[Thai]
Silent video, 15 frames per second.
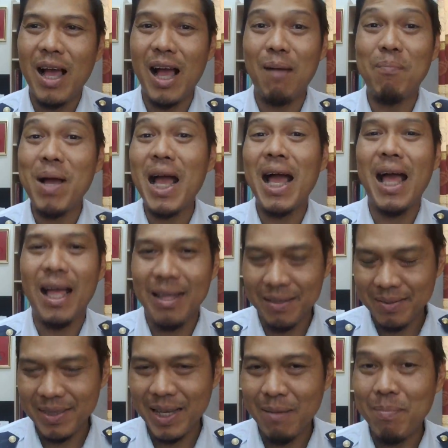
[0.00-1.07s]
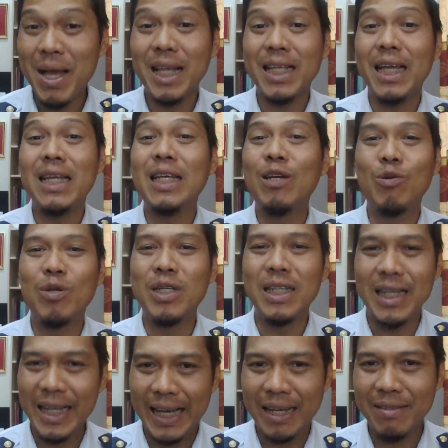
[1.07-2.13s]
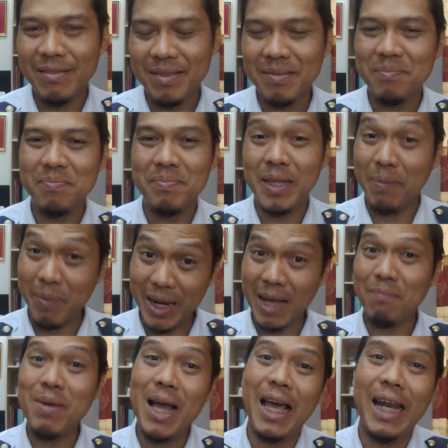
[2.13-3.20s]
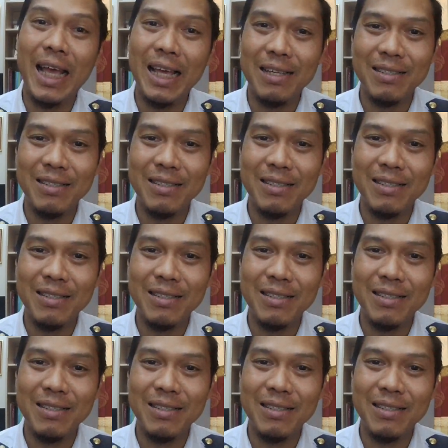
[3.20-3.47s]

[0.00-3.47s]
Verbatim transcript: อาม่าอาม่าใจดีคนหนึ่งแล้วกันแต่เป็นอาม่านะ